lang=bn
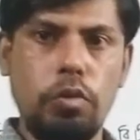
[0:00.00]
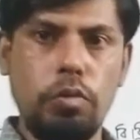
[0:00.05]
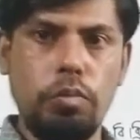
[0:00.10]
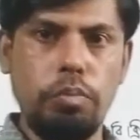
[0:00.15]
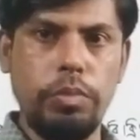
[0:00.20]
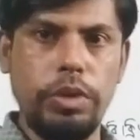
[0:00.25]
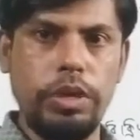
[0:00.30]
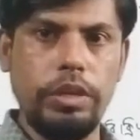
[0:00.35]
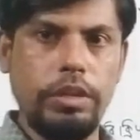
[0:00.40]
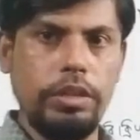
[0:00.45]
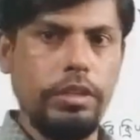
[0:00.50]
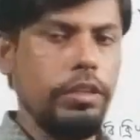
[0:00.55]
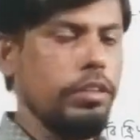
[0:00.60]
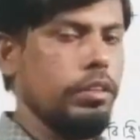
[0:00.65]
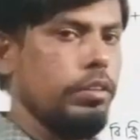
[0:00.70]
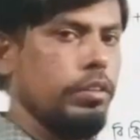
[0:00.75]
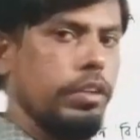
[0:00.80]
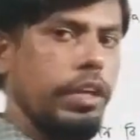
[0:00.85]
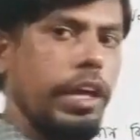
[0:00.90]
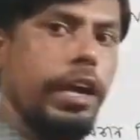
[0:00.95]
কমবে
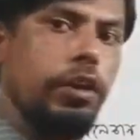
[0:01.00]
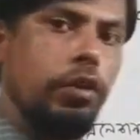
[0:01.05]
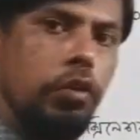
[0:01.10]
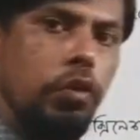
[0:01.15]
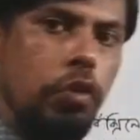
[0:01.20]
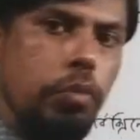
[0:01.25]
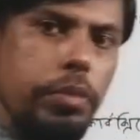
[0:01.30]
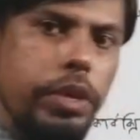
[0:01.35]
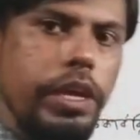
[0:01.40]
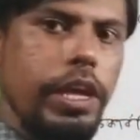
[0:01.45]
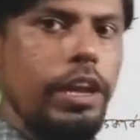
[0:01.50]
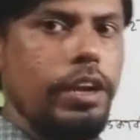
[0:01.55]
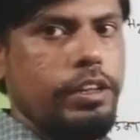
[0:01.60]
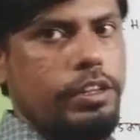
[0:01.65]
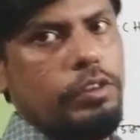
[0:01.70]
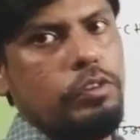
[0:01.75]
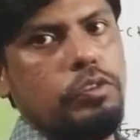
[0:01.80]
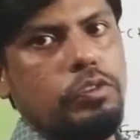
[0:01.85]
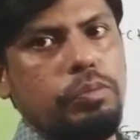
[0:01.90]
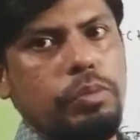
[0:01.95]
এক কমে
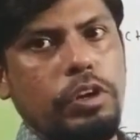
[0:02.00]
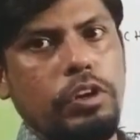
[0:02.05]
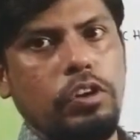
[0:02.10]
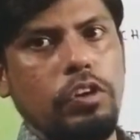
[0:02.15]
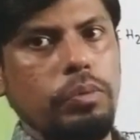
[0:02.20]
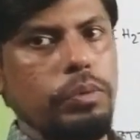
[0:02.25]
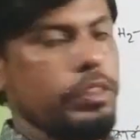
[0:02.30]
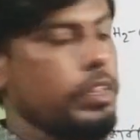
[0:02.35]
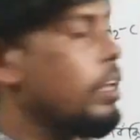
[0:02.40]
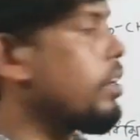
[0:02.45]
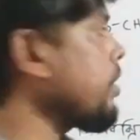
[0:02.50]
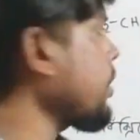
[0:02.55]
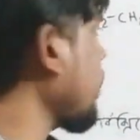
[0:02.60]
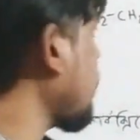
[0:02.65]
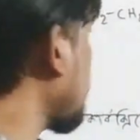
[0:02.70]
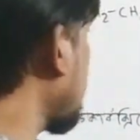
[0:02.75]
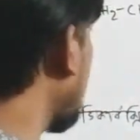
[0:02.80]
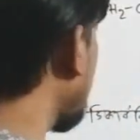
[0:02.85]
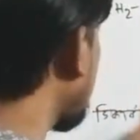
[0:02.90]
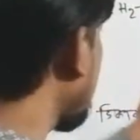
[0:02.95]
অ্যালকেন উৎপন্ন হবে তাহলে
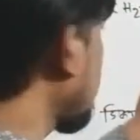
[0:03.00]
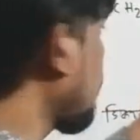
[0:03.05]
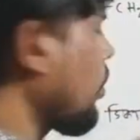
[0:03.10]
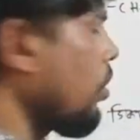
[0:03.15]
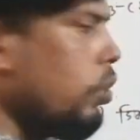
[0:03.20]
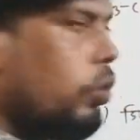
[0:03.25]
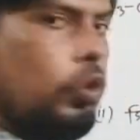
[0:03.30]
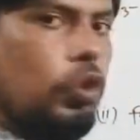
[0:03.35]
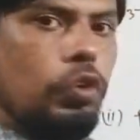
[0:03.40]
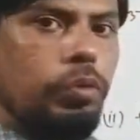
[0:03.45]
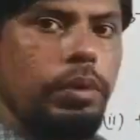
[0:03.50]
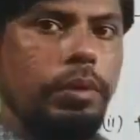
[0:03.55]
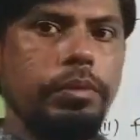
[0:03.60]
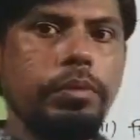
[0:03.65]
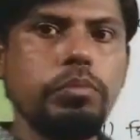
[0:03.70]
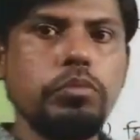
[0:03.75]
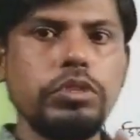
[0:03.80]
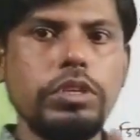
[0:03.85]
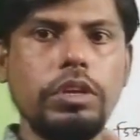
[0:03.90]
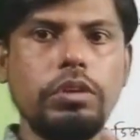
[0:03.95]
দেখো দুইভাবে
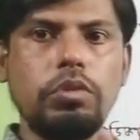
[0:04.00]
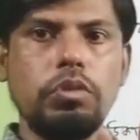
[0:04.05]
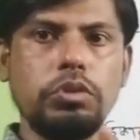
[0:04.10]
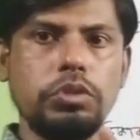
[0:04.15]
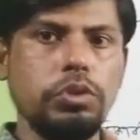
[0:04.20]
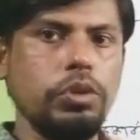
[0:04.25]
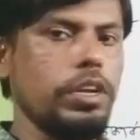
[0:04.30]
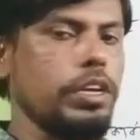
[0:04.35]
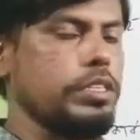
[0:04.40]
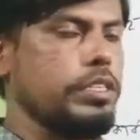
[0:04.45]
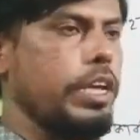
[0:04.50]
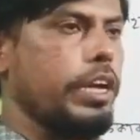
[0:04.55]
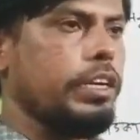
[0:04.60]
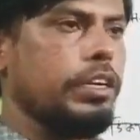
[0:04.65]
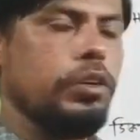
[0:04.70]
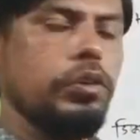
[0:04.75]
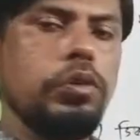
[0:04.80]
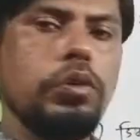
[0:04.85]
বোঝার কৌশল আছে একটা